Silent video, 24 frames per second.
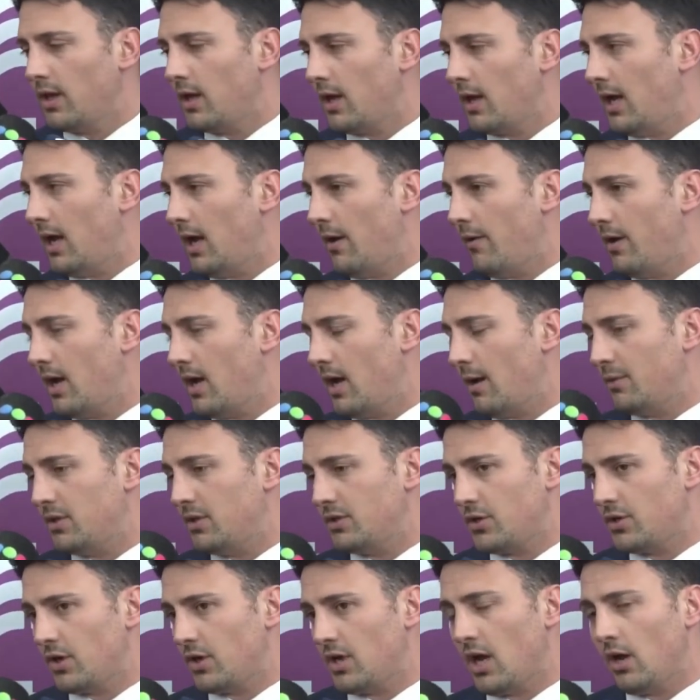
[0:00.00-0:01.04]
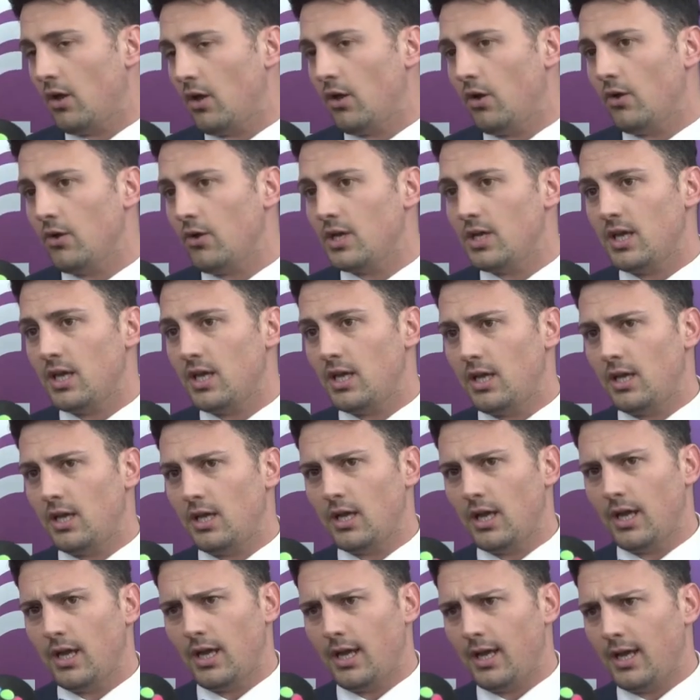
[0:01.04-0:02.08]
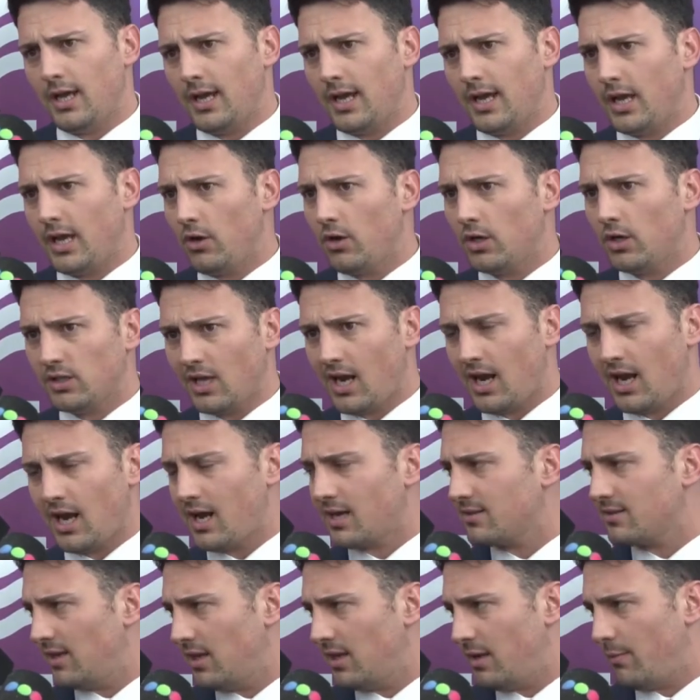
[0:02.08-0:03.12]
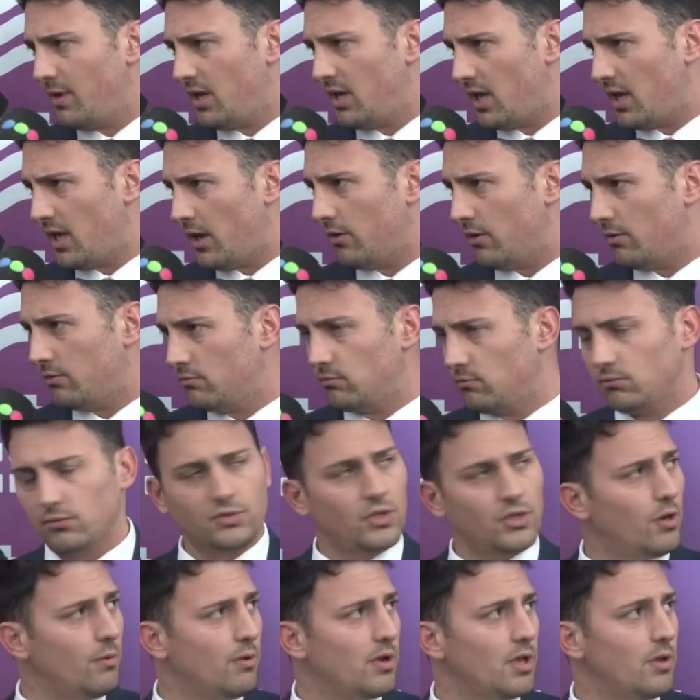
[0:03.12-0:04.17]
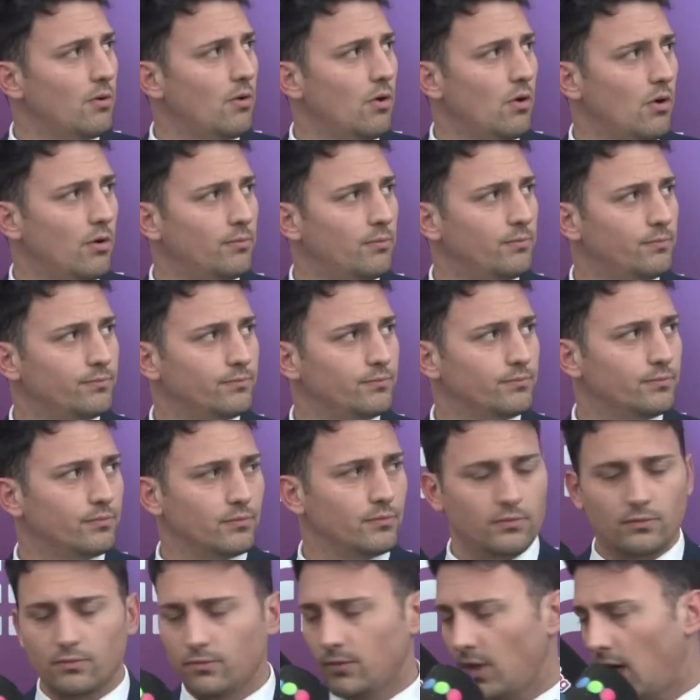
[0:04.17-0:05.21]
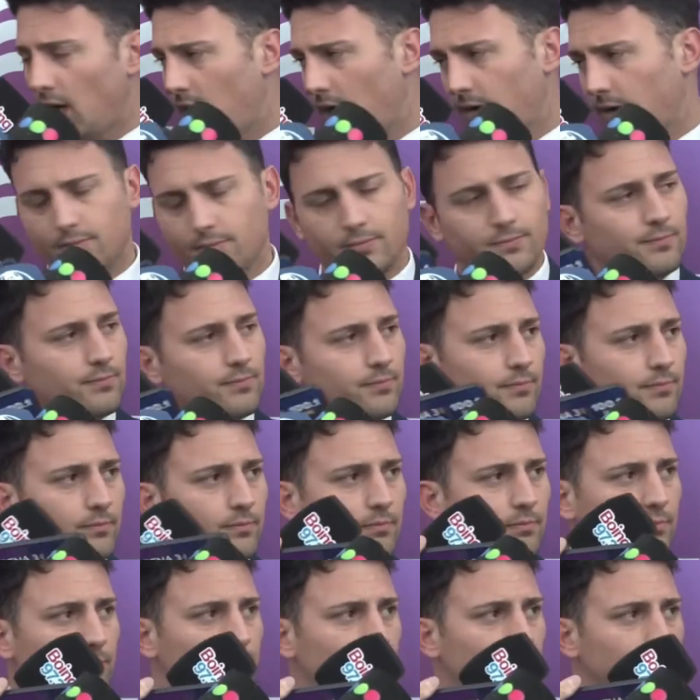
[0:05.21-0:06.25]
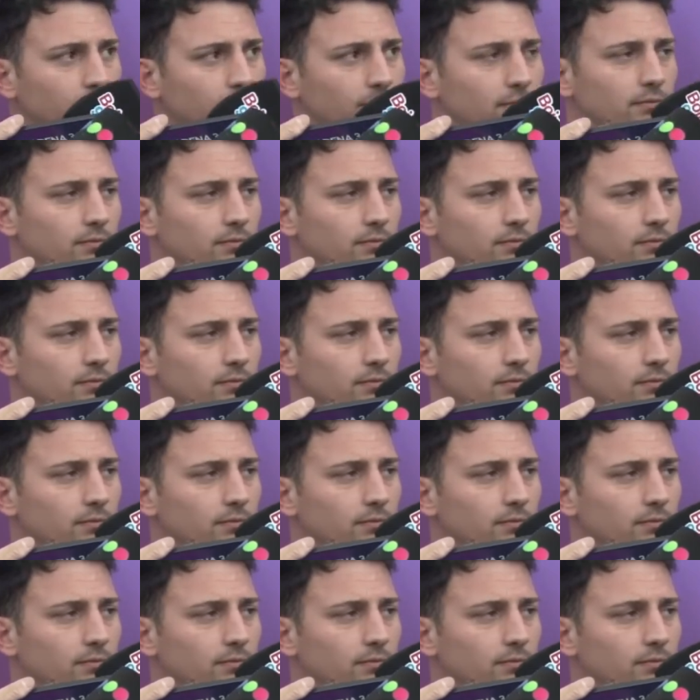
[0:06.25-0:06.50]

que le había mencionado y eh, creo que está en la cárcel de Piñero, si no me equivoco. Sí, ambos están en la órbita del Servicio